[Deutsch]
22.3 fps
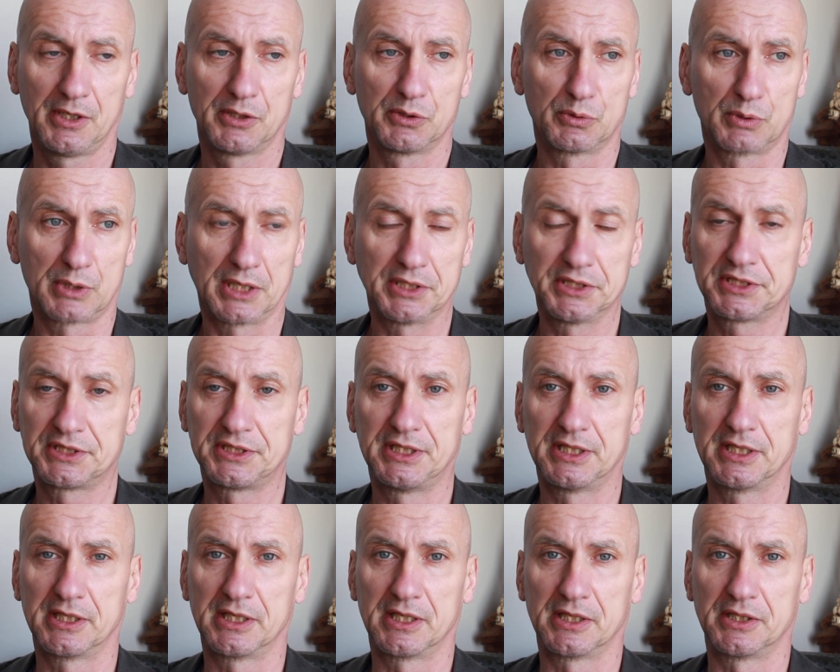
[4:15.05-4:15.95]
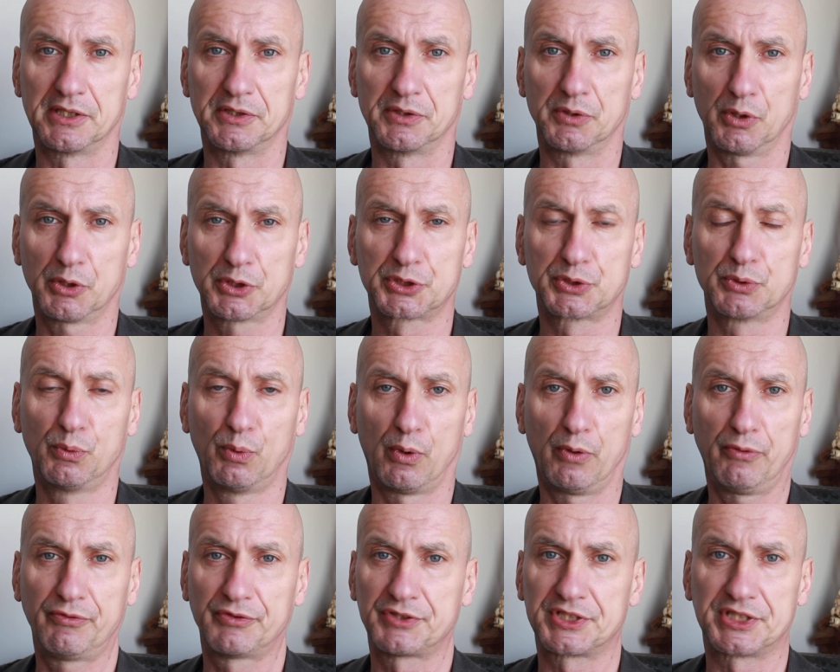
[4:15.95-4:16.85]
Du kannst dir noch so
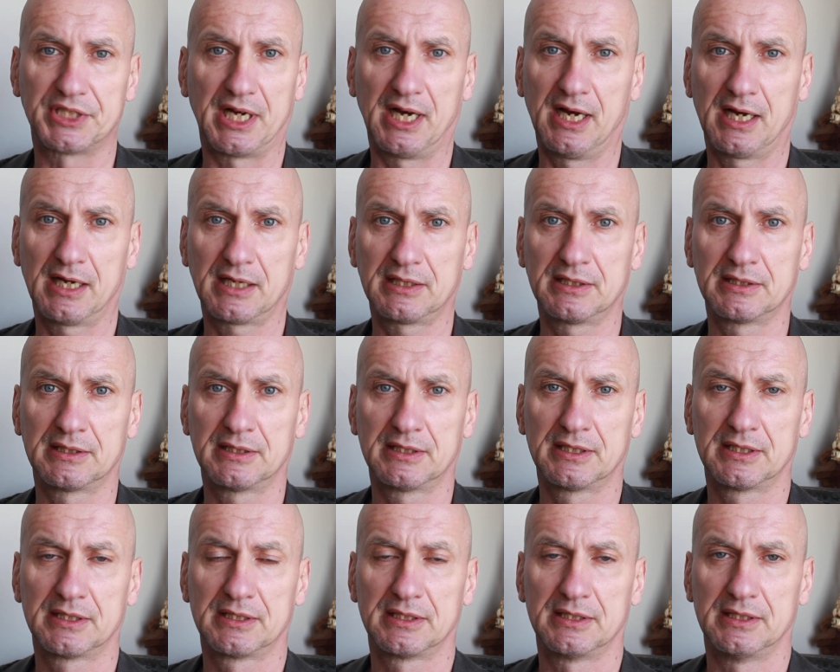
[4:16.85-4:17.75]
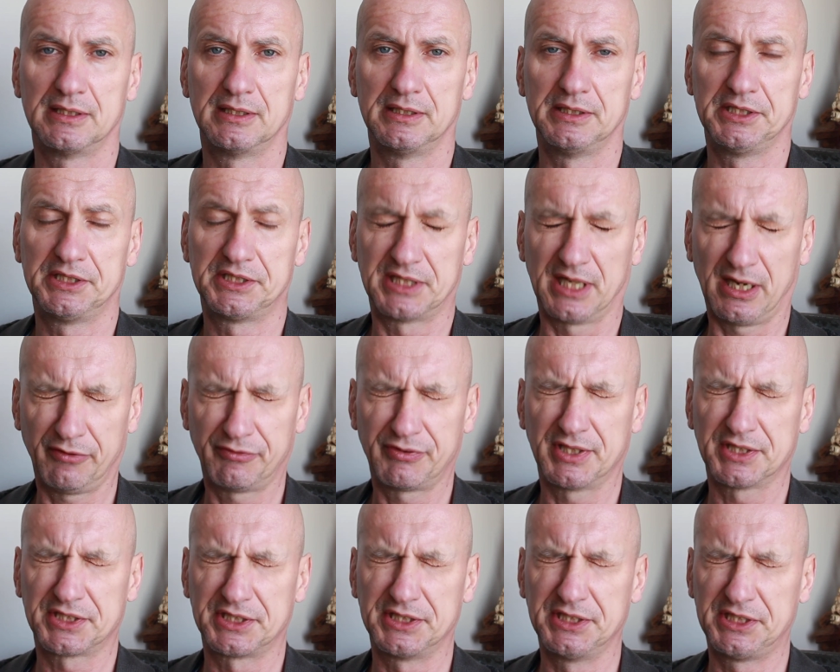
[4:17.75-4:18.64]
oft sagen, ich darf
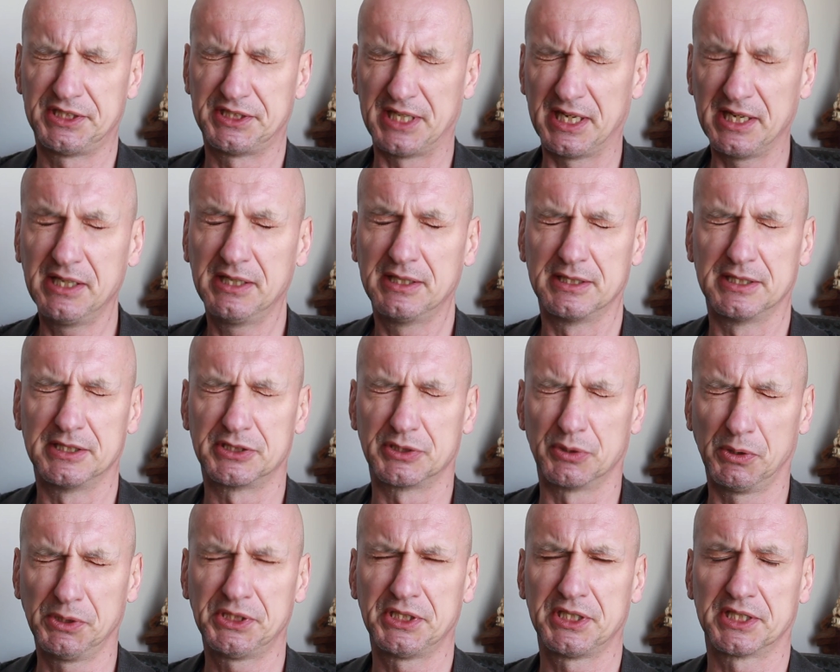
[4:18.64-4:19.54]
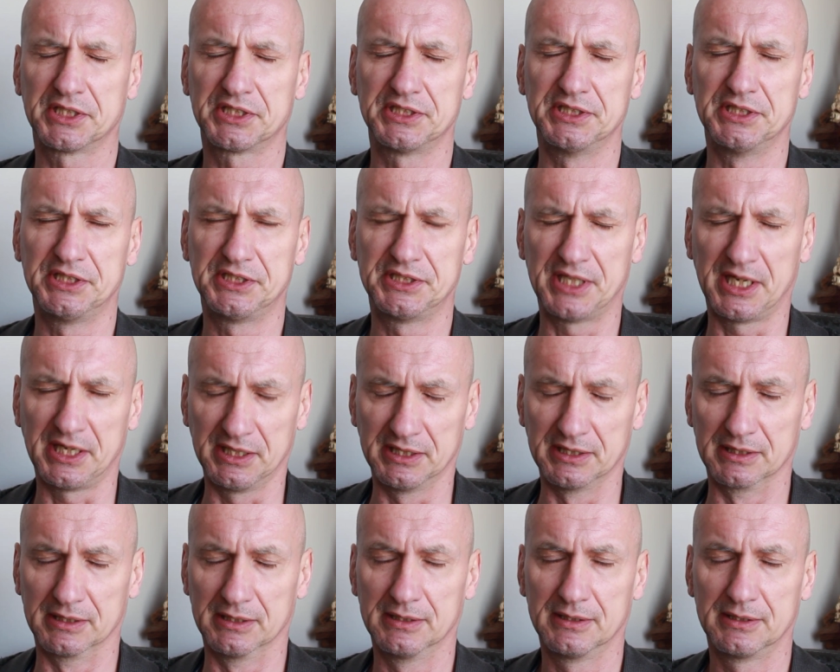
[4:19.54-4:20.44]
jetzt nicht denken, ich sollte jetzt nicht
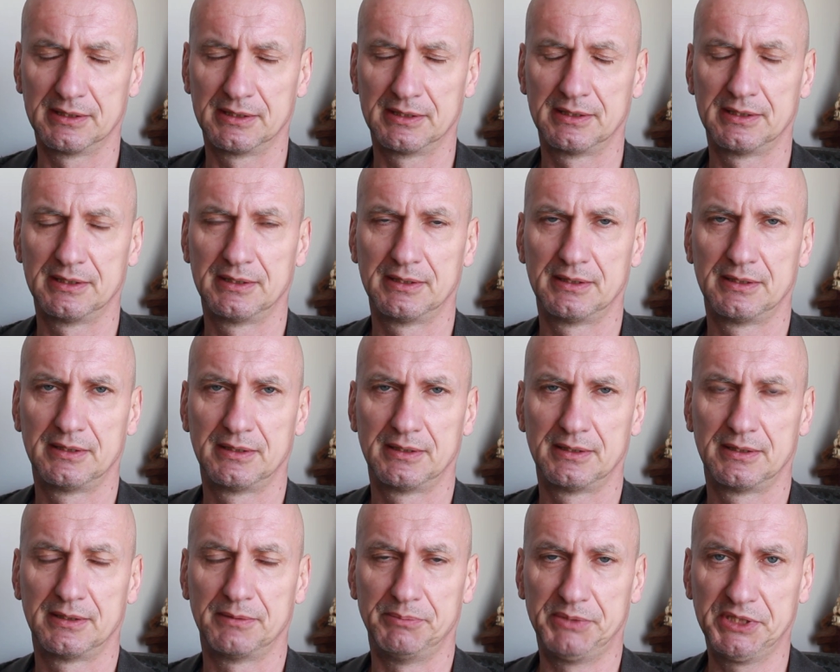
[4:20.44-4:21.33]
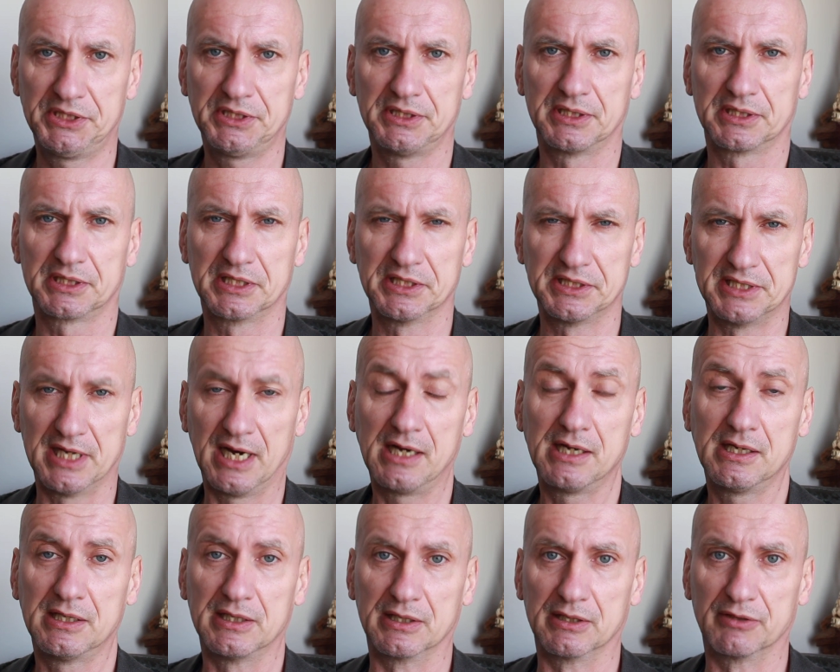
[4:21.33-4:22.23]
denken. Bitte,
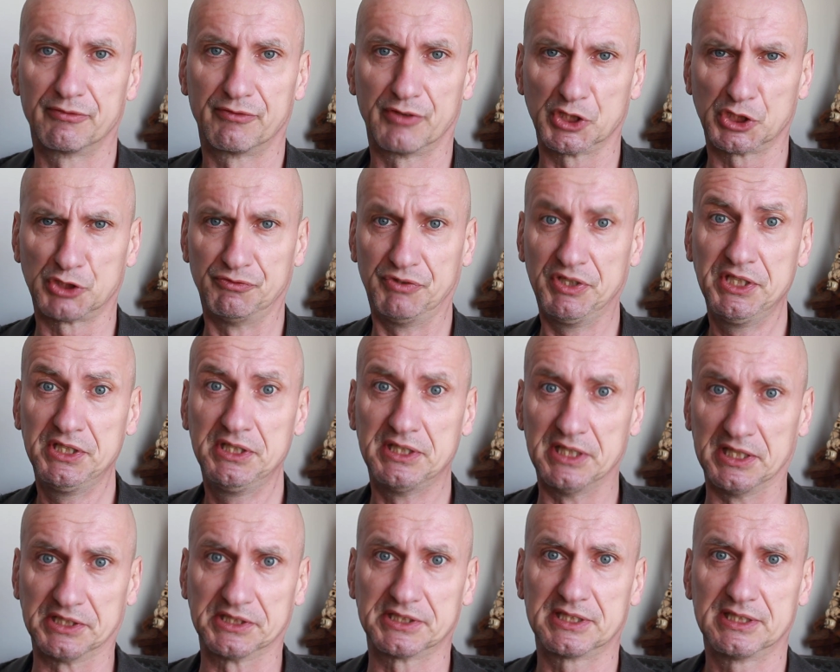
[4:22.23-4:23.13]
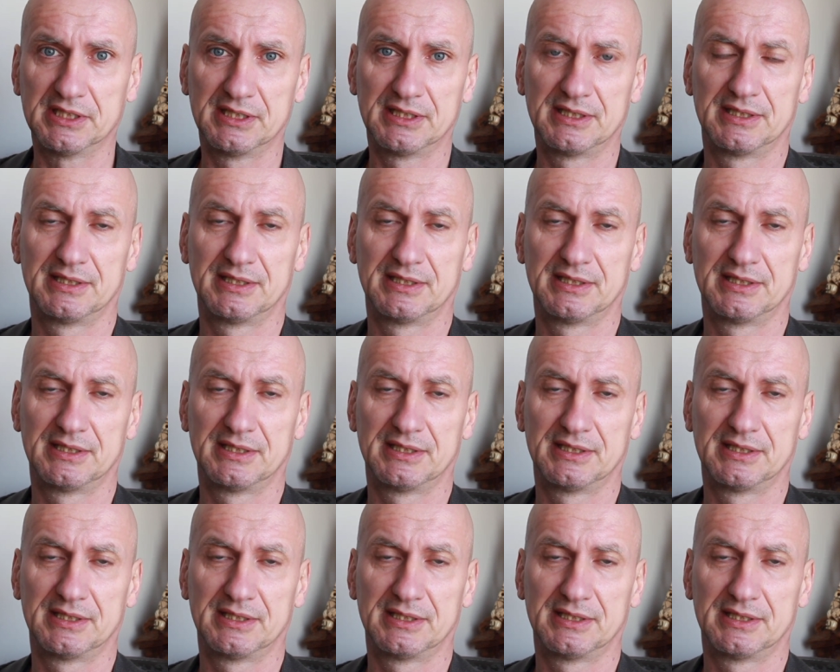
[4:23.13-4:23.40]
Gedanken, verschwindet.